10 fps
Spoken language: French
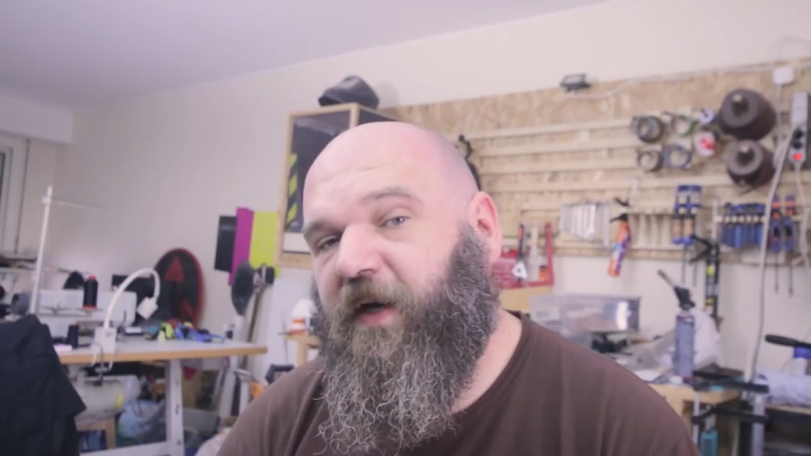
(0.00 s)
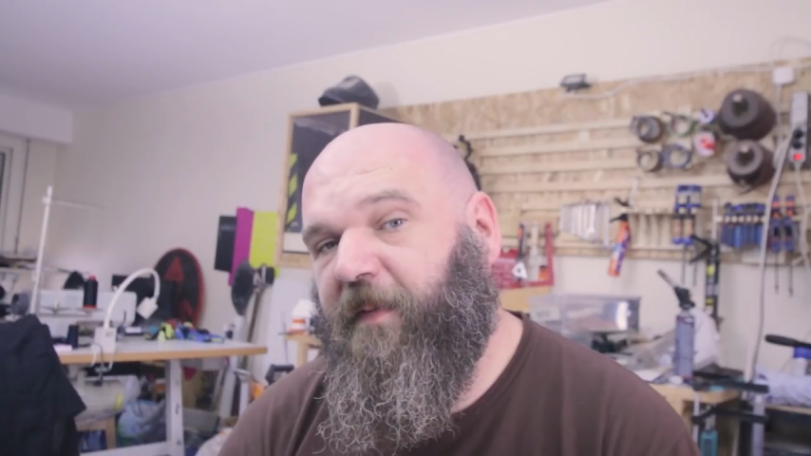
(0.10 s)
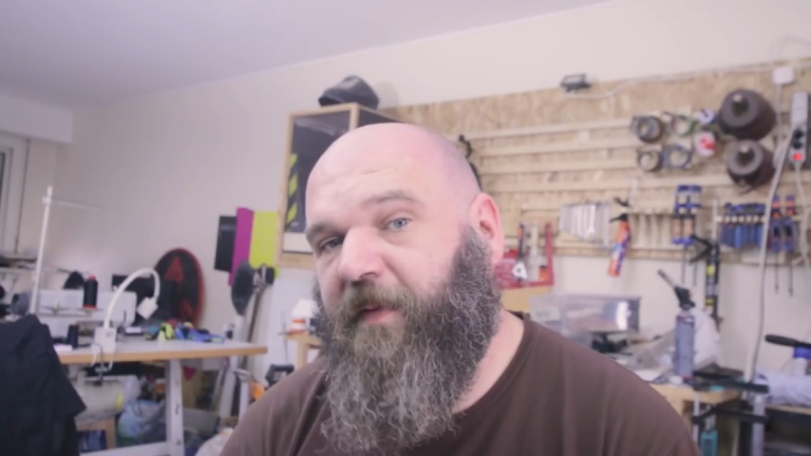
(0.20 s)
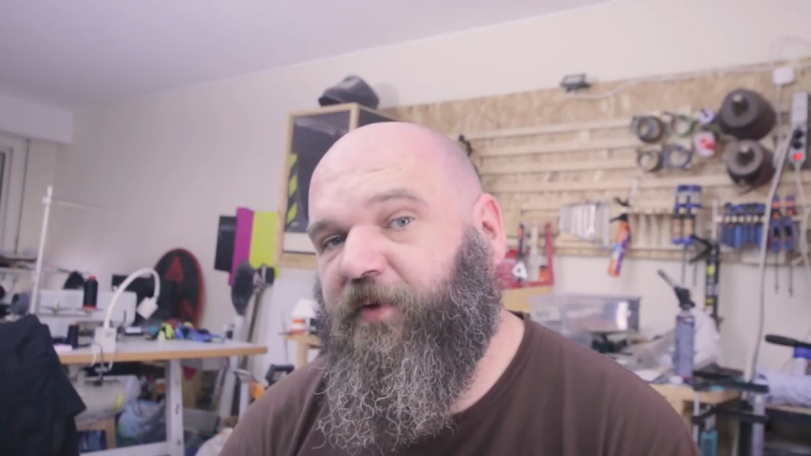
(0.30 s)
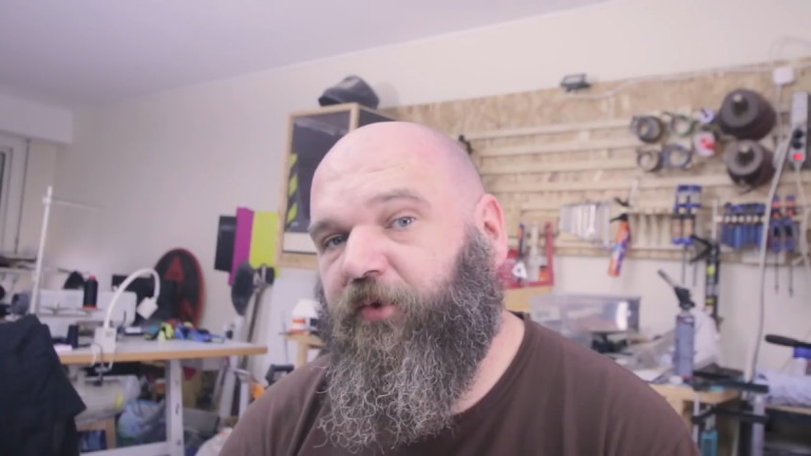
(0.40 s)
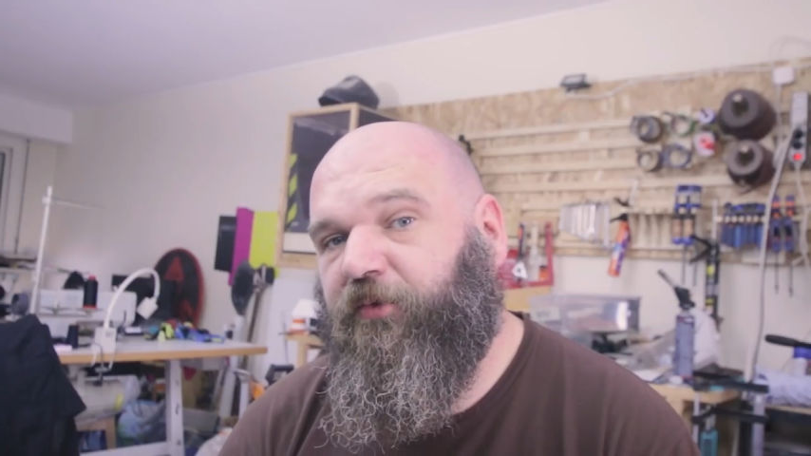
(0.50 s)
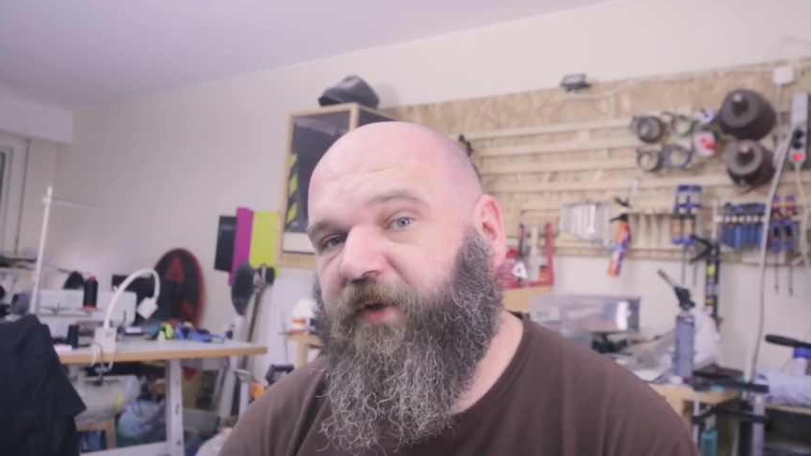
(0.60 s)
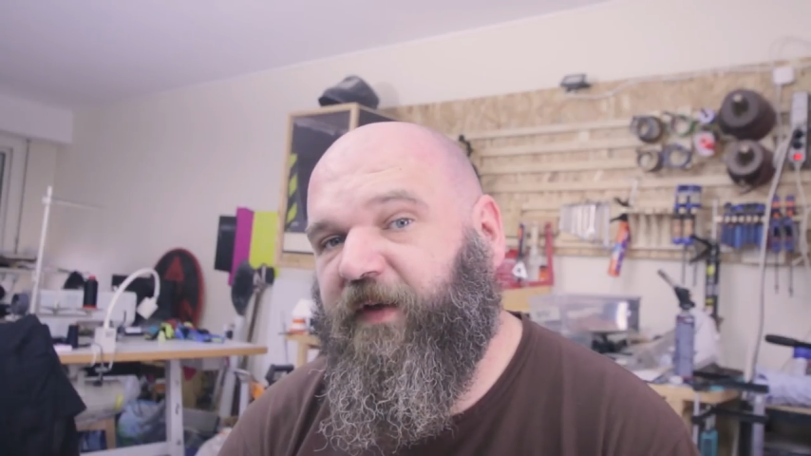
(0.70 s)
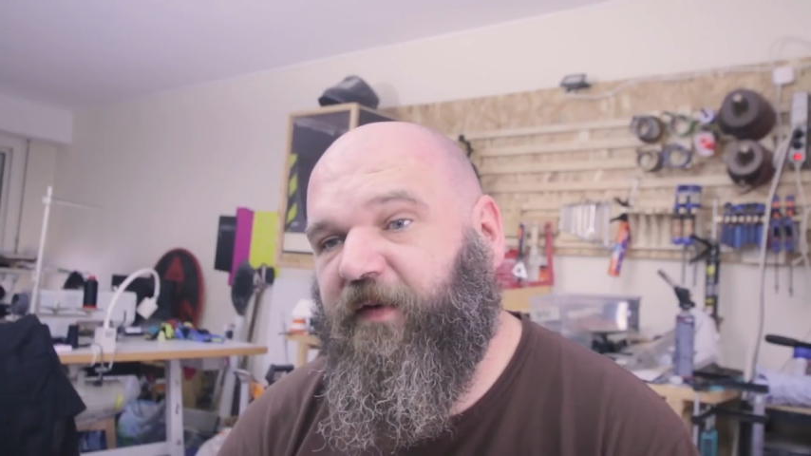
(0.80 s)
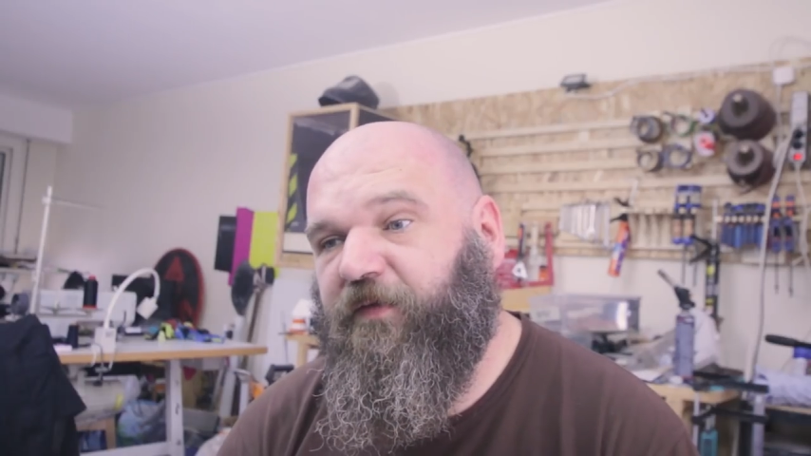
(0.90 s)
et que la barbitude
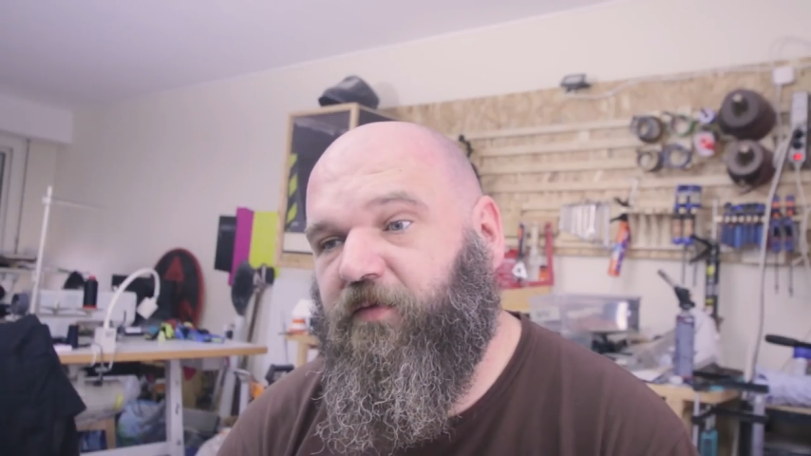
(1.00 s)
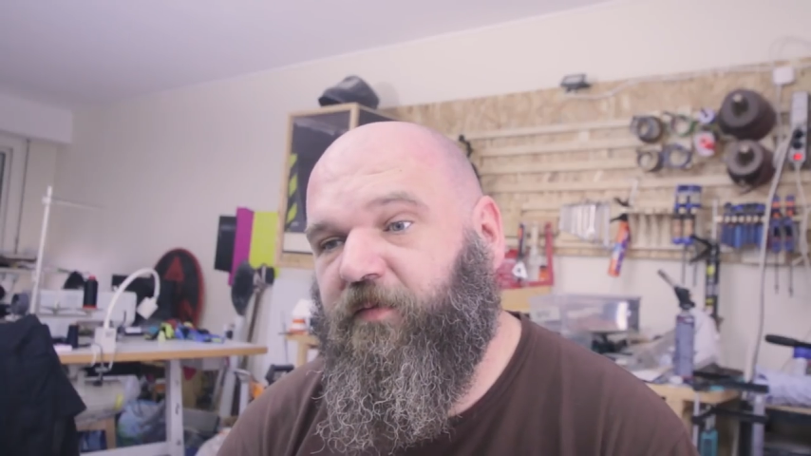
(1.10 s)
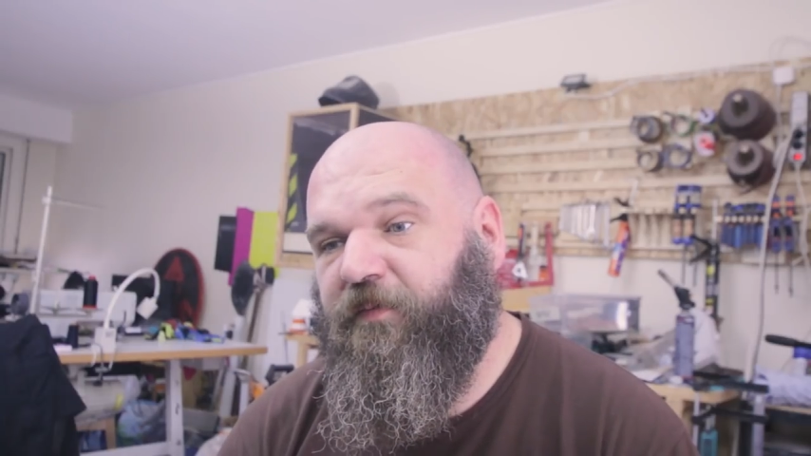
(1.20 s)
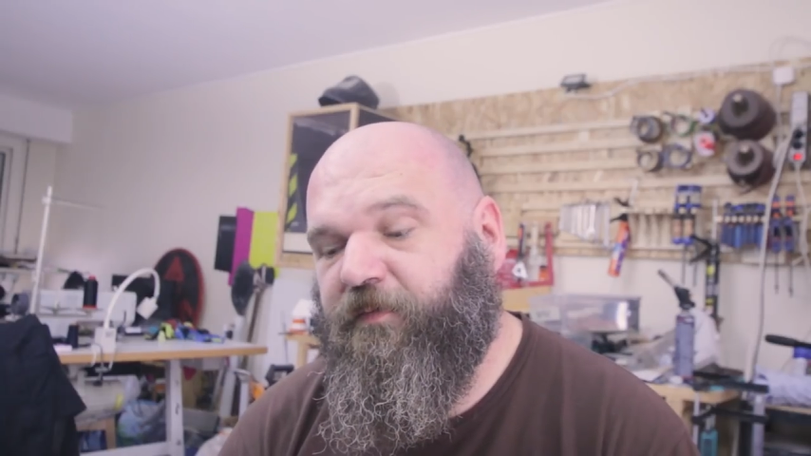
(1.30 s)
soit avec vous.